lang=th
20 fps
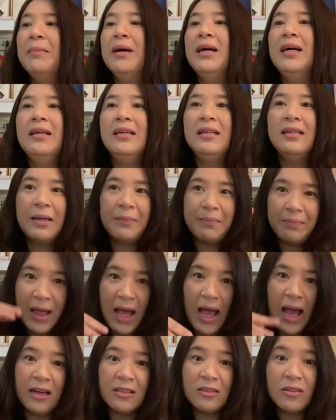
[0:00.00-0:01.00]
มือกับ
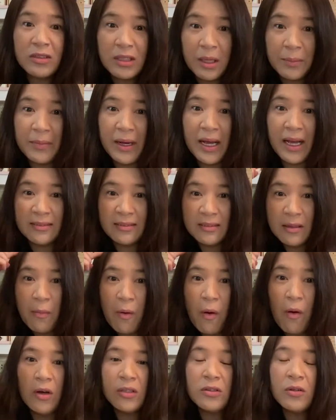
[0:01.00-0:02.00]
ตาก็ต้องทำงาน ส
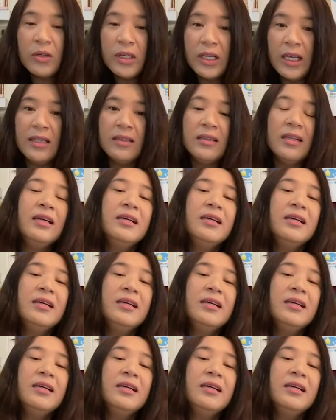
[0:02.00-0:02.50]
มองก็ต้องคิด